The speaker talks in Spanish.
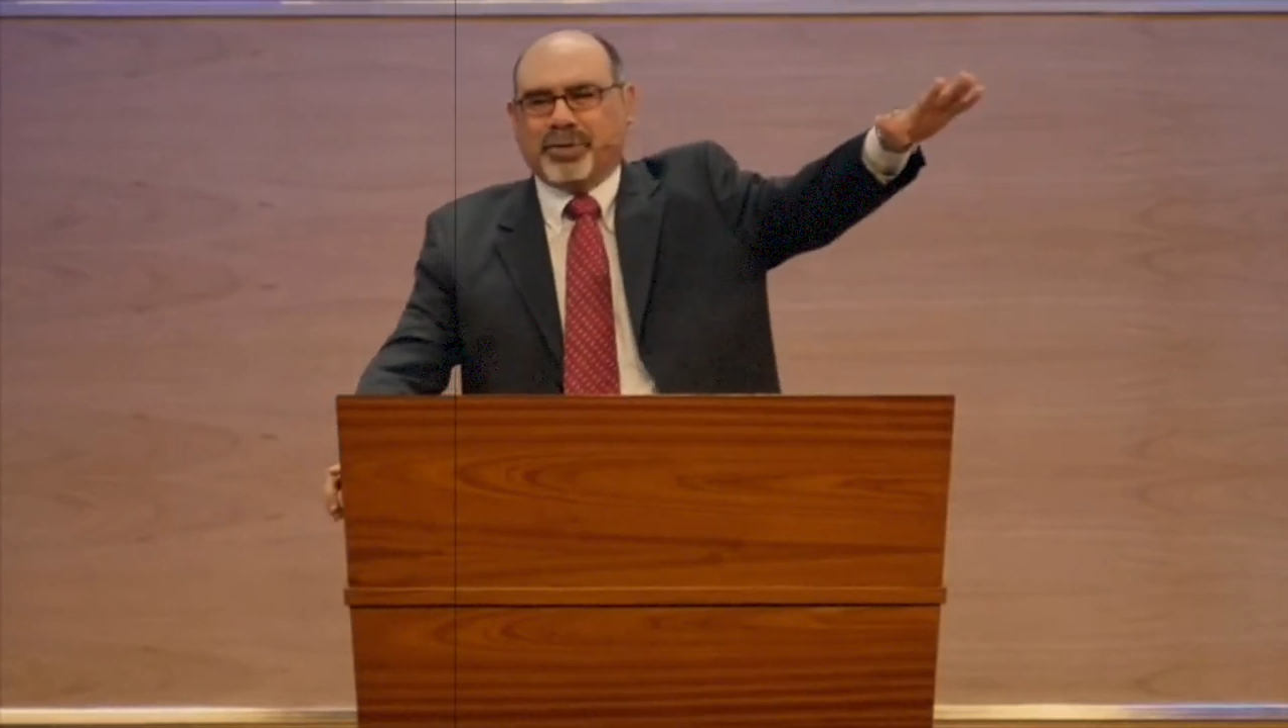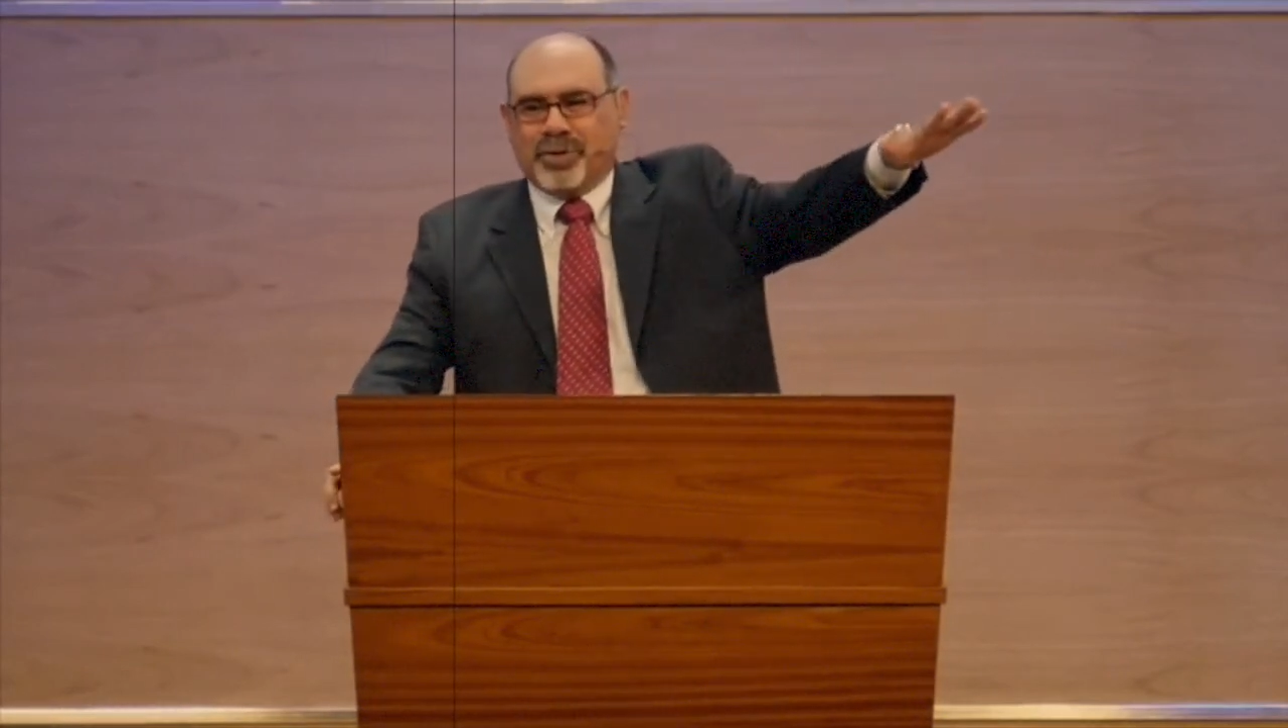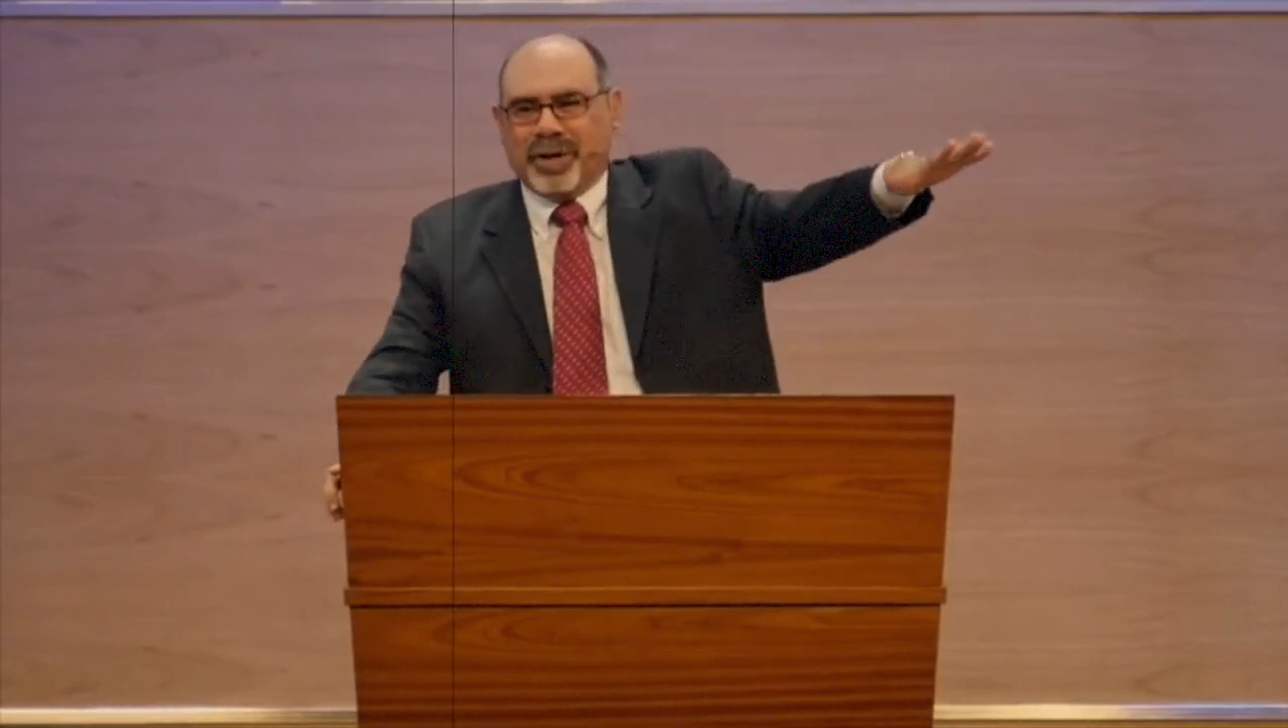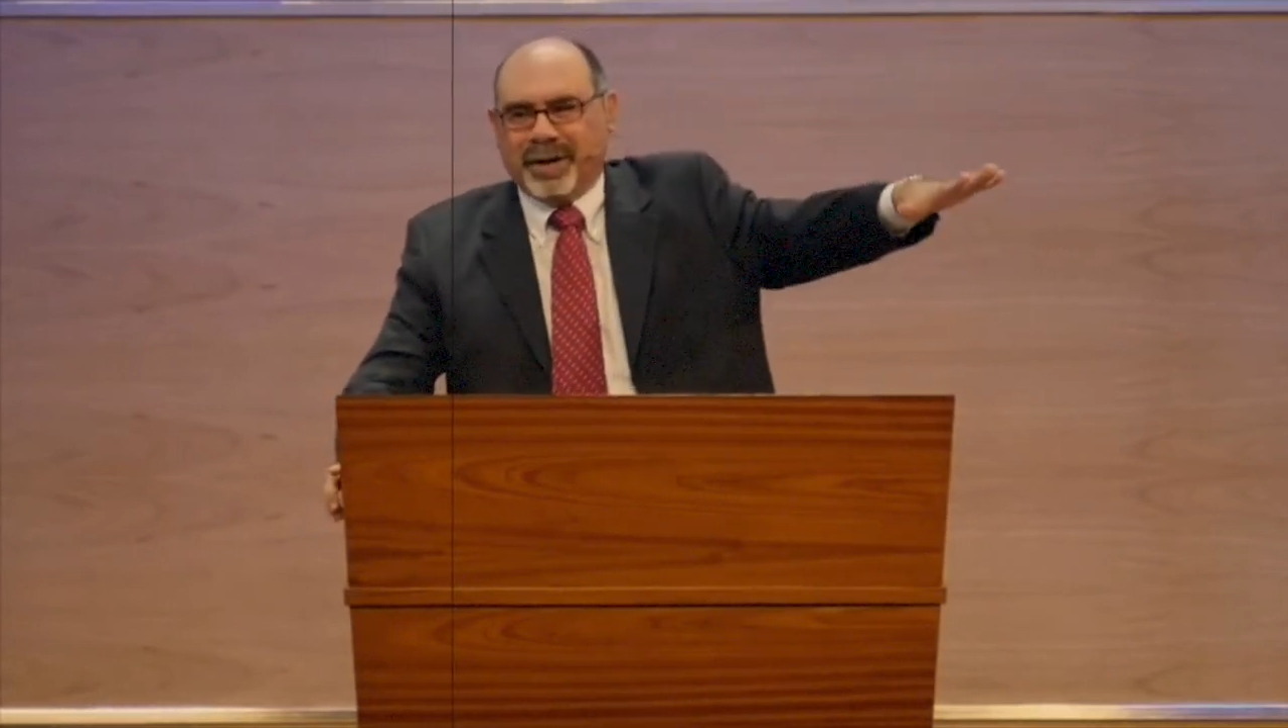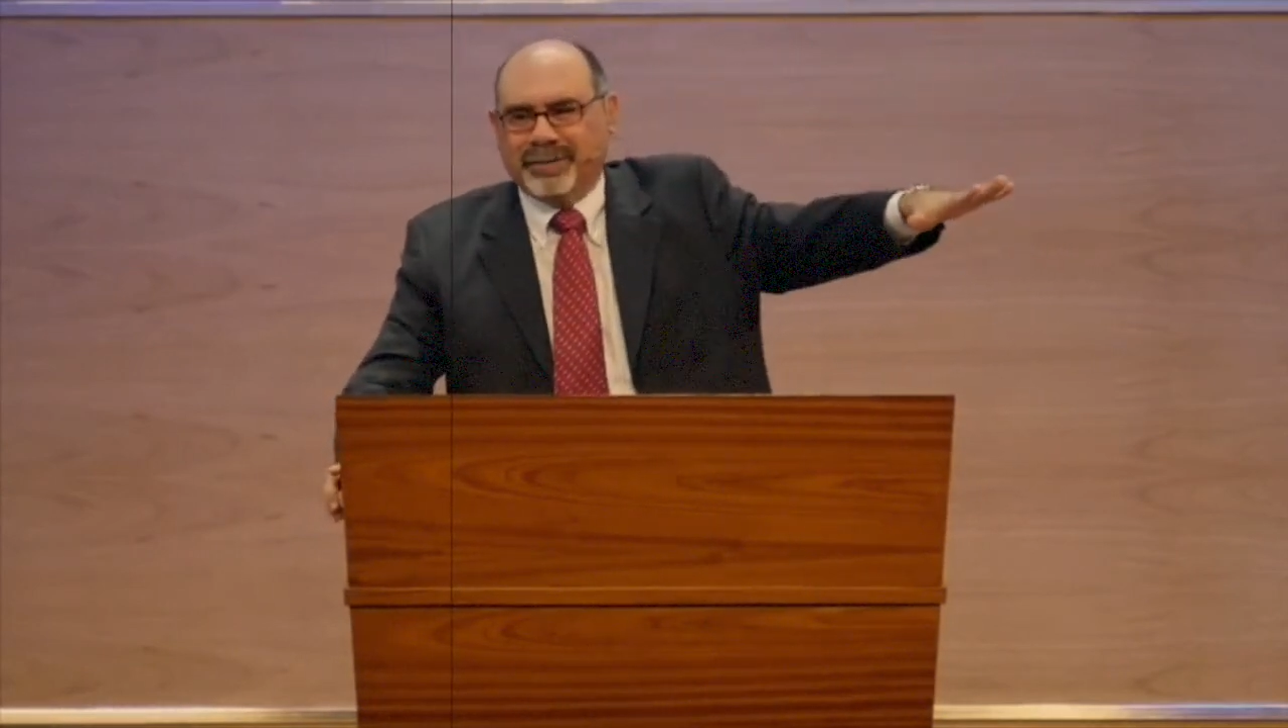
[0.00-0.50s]

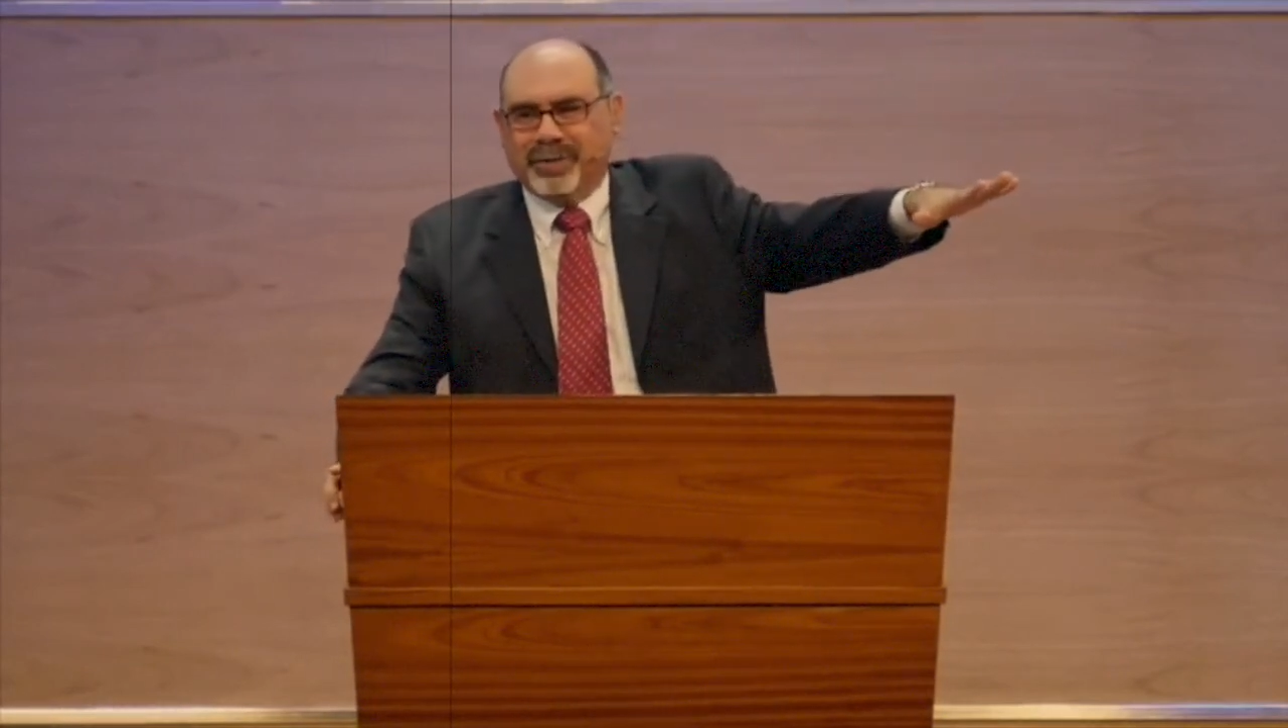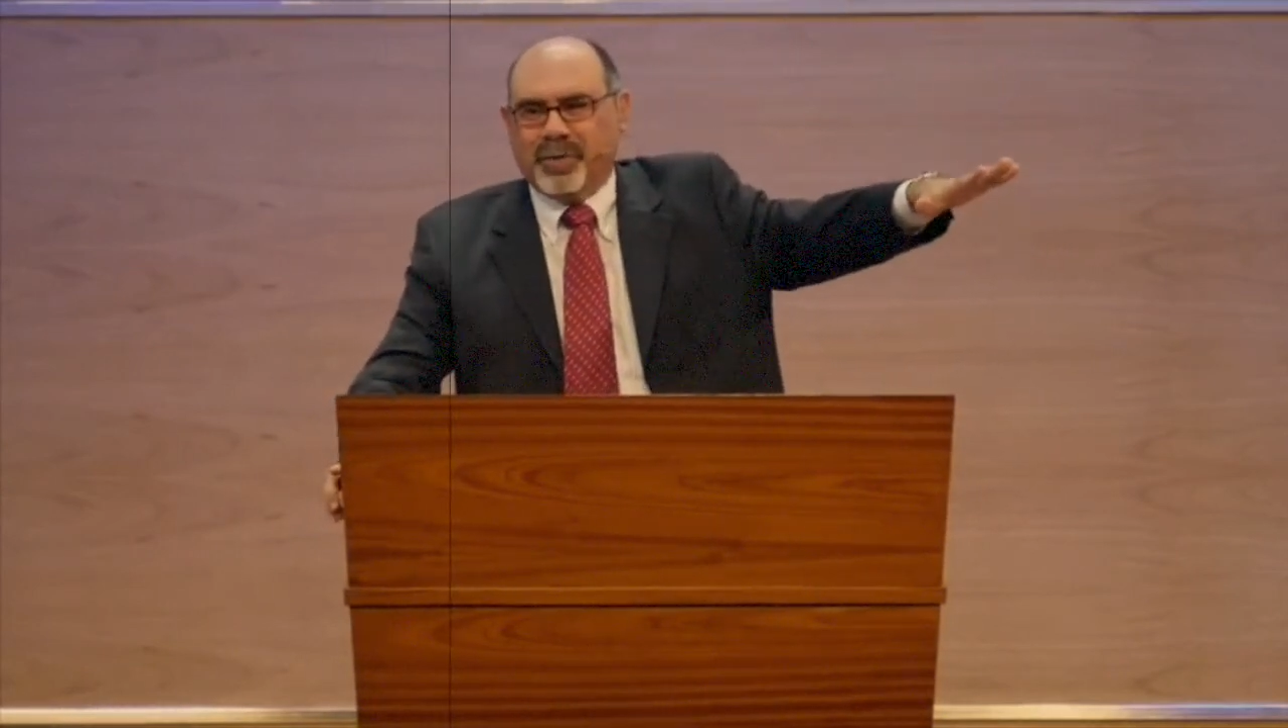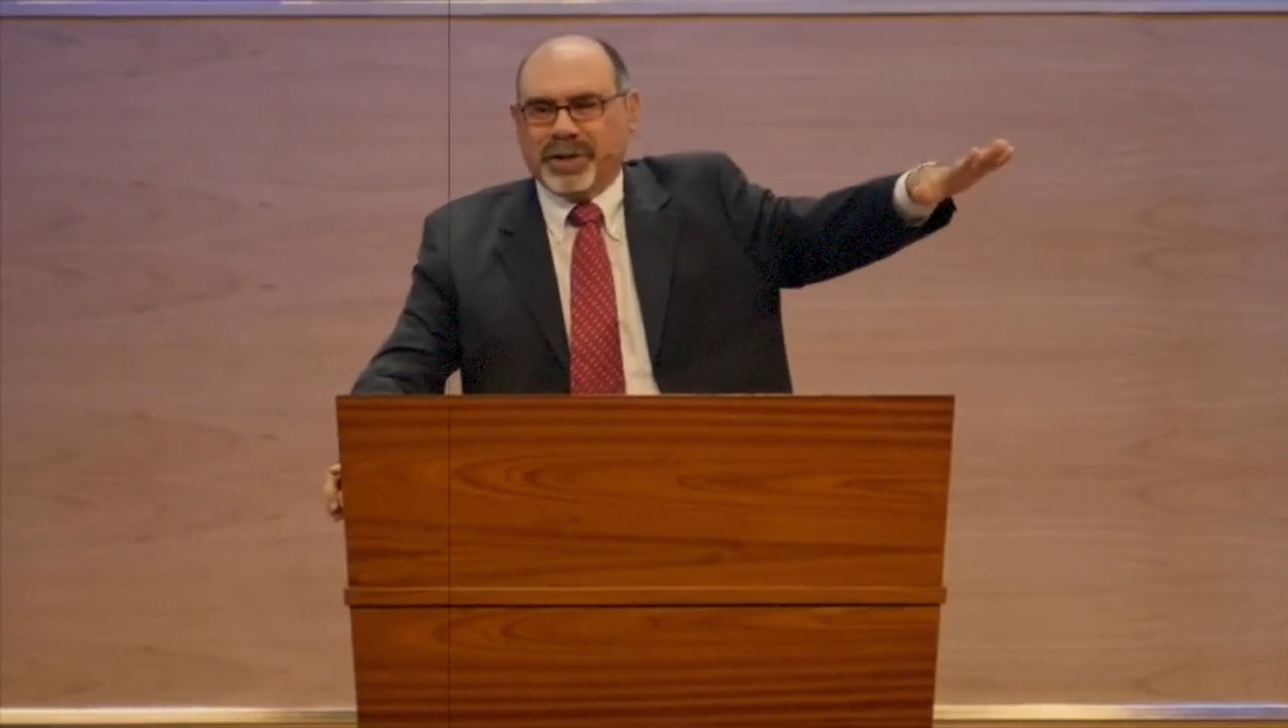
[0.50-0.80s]
no me siento igual que